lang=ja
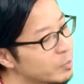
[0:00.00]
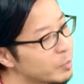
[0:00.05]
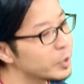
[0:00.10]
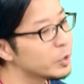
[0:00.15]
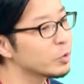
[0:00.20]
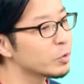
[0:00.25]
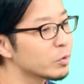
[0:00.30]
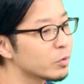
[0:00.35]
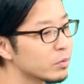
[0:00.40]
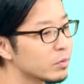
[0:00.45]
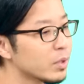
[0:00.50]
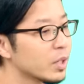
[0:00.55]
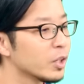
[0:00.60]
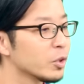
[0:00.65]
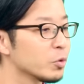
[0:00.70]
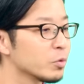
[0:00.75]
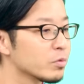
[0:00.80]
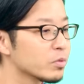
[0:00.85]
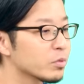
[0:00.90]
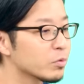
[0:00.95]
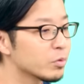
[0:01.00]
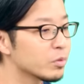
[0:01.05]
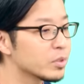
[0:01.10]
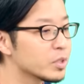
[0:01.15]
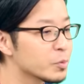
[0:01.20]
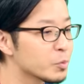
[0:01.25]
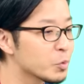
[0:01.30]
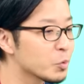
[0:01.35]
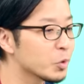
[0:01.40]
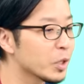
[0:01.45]
メテオ君あのすごい
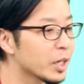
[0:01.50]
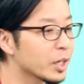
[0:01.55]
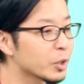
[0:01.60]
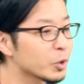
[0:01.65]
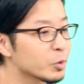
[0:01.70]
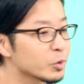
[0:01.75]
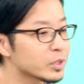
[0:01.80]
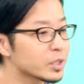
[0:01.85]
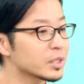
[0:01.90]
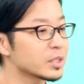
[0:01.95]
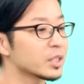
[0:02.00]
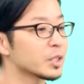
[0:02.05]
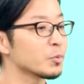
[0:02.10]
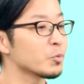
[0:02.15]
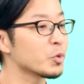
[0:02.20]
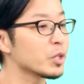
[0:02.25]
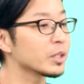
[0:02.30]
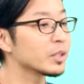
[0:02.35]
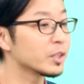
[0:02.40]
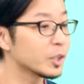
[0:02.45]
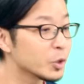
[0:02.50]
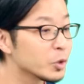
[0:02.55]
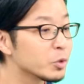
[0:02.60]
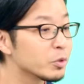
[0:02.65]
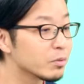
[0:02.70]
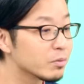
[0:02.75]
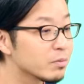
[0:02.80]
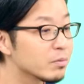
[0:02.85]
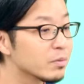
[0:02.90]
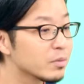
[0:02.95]
自分も仲良くさせてもらって
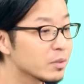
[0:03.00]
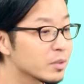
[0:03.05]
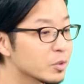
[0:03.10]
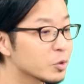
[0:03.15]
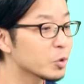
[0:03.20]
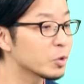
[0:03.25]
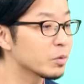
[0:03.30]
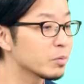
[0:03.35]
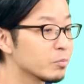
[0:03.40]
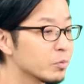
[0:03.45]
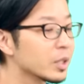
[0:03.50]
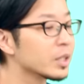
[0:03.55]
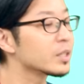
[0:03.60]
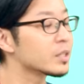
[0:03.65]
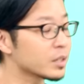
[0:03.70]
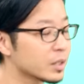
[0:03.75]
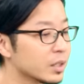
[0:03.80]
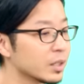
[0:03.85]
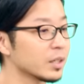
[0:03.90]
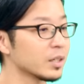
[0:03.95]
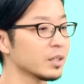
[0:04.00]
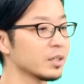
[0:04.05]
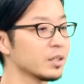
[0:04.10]
る、すごい昔から